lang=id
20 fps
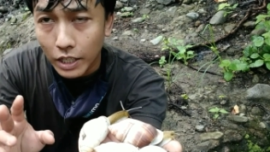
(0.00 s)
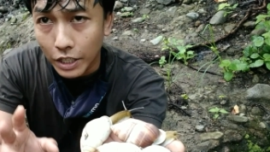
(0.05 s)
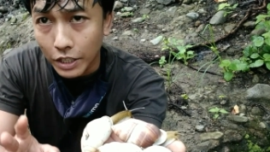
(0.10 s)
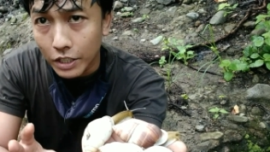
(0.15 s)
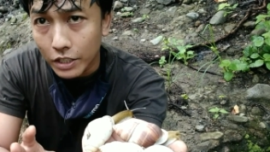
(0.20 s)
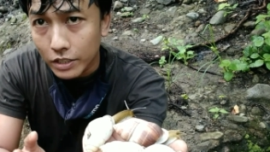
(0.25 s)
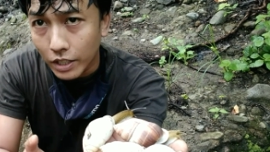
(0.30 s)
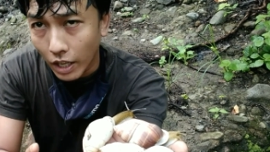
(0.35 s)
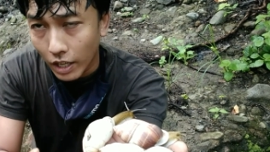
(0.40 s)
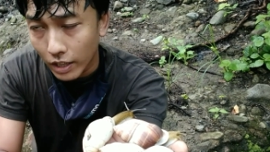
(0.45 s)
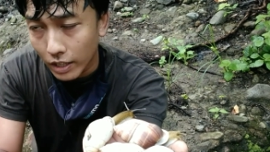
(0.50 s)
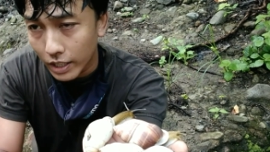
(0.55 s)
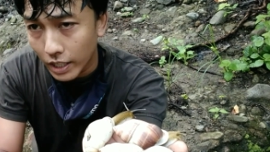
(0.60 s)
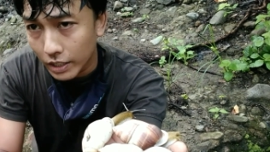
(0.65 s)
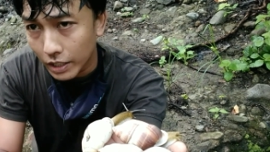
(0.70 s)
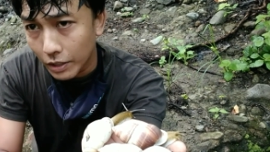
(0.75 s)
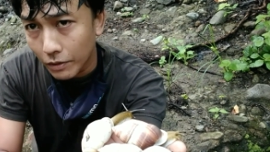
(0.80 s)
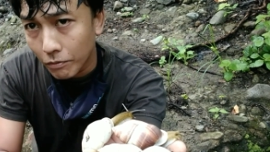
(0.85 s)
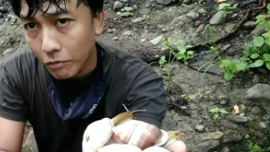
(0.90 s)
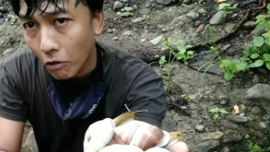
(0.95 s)
Ini saya
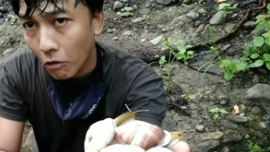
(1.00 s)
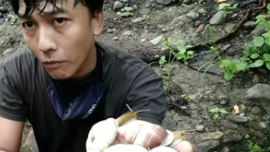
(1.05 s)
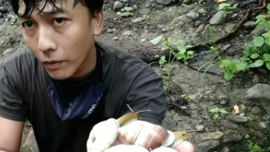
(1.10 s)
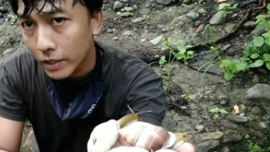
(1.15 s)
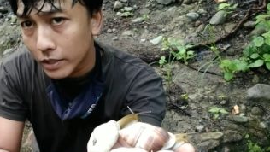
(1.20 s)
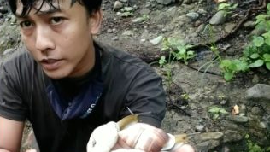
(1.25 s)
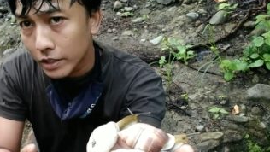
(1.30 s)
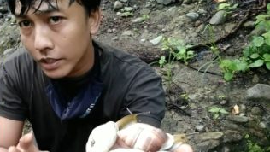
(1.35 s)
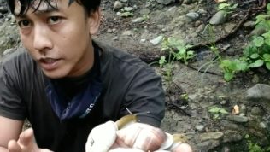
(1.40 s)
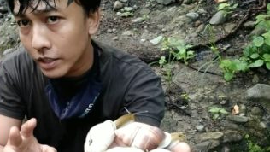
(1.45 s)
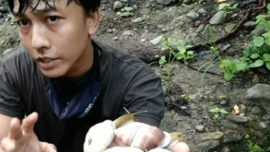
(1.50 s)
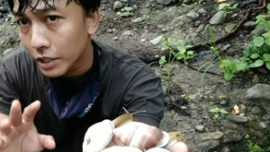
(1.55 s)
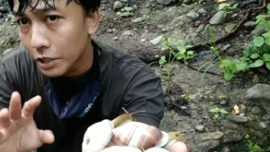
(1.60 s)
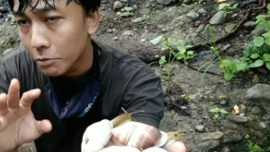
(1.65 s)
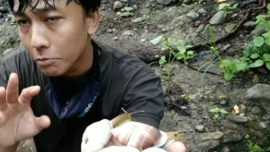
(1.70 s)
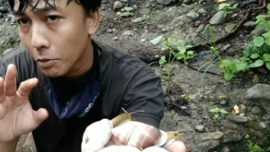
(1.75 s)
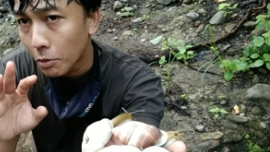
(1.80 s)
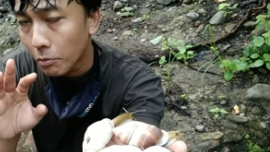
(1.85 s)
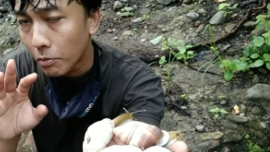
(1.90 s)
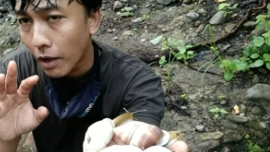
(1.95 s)
lihat informasinya
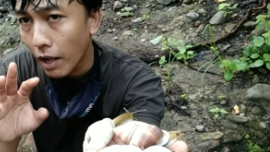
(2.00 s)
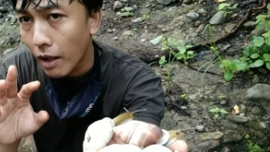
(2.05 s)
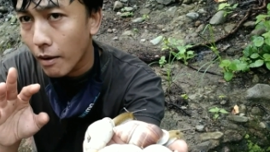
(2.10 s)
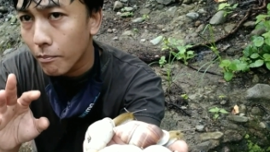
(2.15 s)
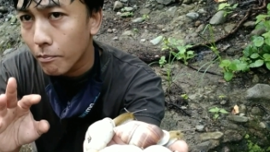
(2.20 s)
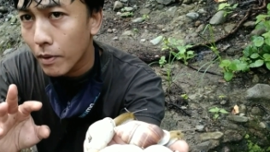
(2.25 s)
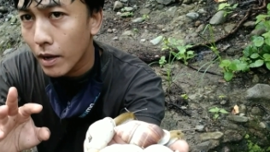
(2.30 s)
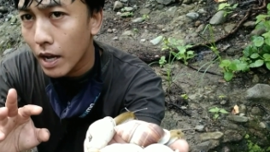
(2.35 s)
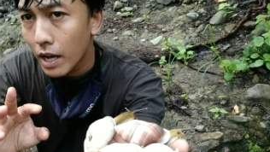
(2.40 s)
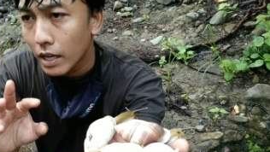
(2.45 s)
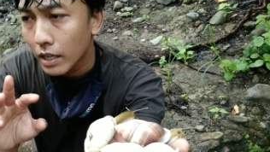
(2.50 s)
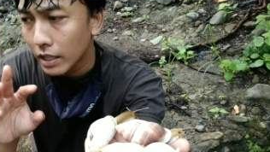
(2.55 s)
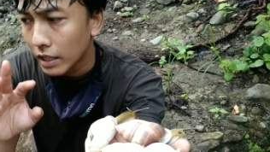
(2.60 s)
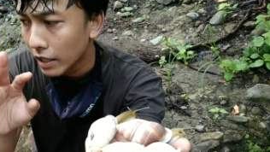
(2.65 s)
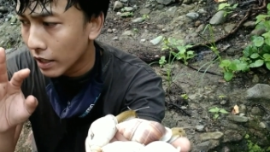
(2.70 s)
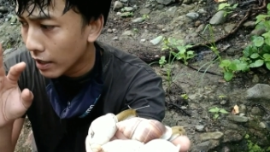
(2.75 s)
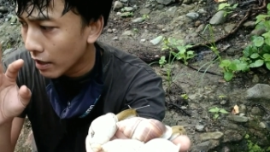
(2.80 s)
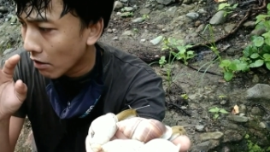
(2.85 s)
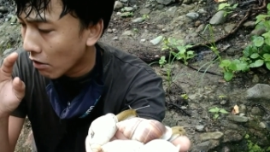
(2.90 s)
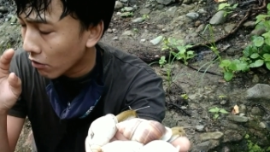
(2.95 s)
di beberapa
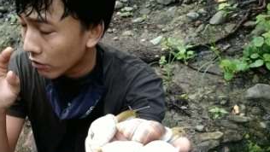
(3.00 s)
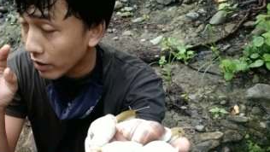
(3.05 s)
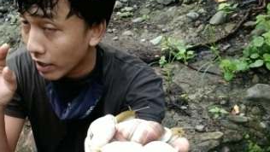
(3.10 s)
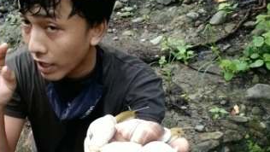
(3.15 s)
uh,